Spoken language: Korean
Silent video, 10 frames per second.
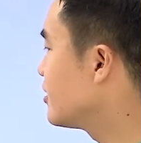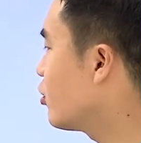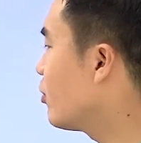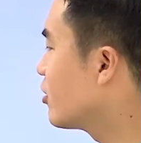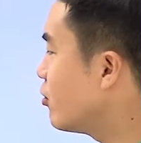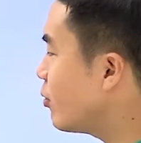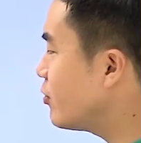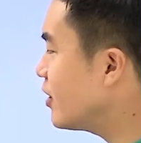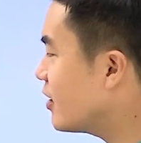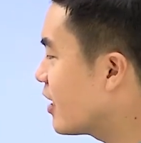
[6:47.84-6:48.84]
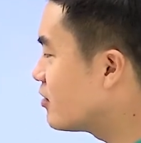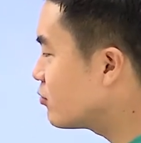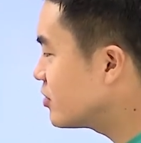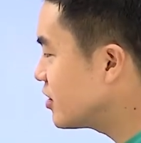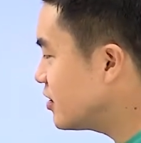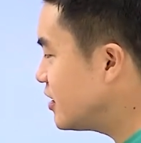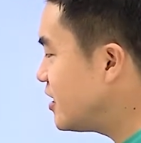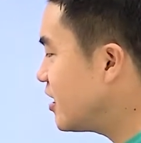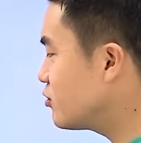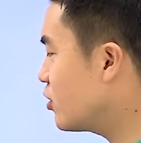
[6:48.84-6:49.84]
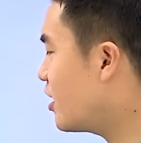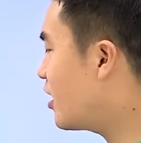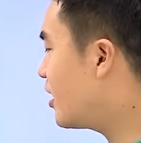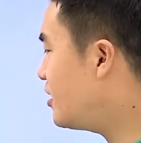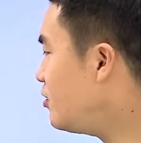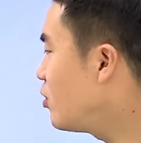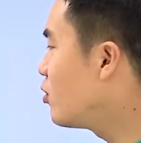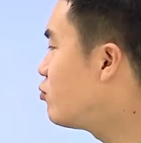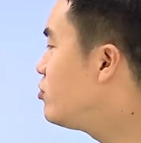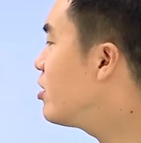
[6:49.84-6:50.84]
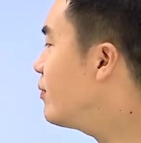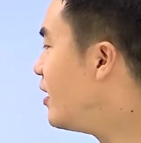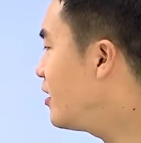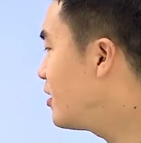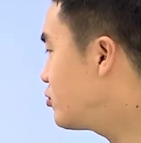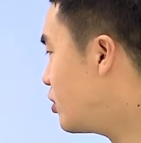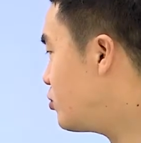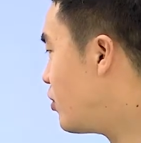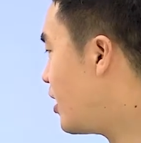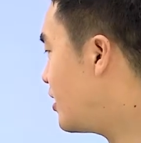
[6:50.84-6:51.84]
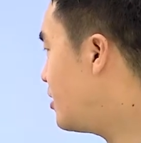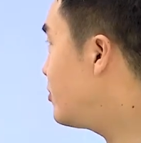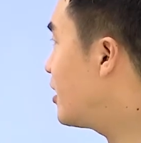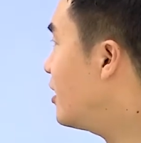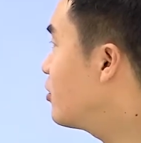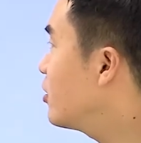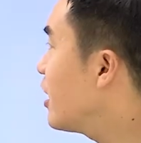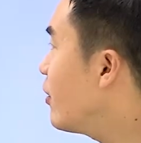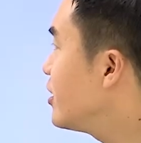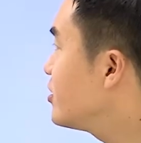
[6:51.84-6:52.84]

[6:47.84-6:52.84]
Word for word: 자, 5번 글로벌 위기의 대응 원칙은 이익의 최대화가 아닌 위험의 최소화입니다. 여기 나와